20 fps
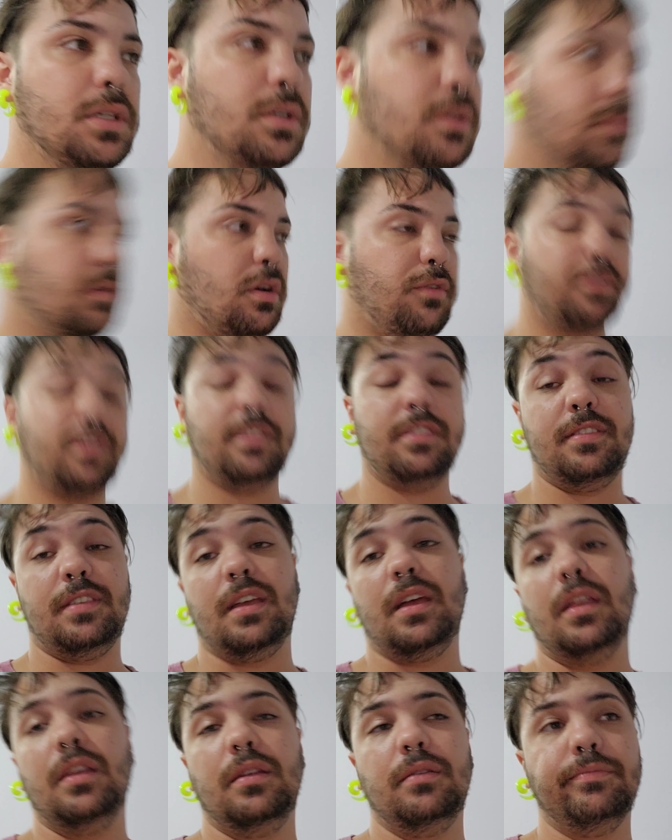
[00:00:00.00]
talvez
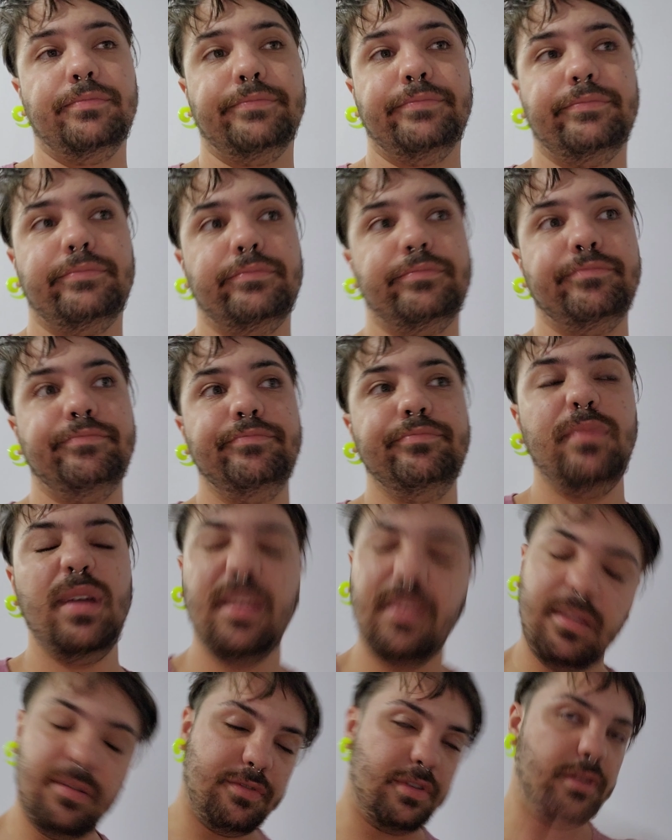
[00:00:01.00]
série.
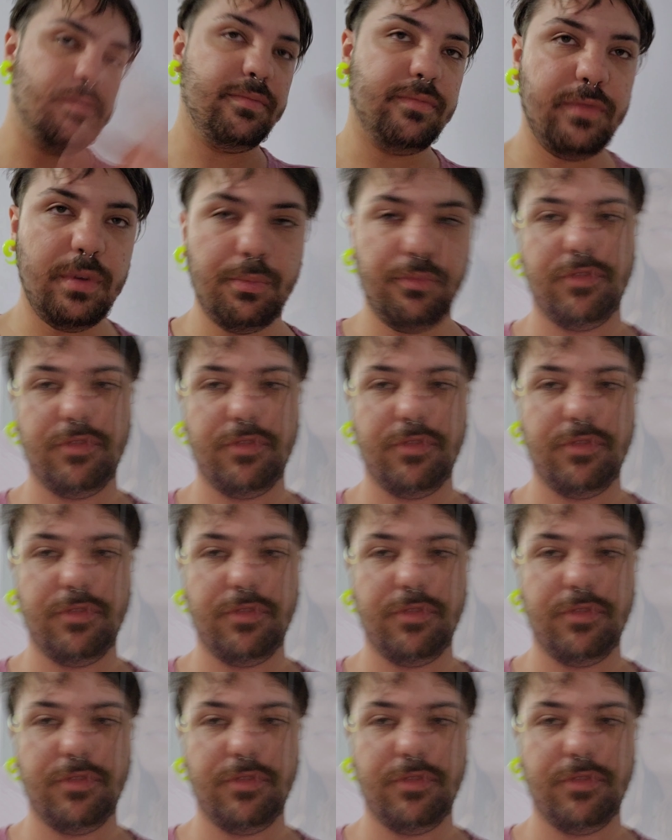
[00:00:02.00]
Mas enfim, vamos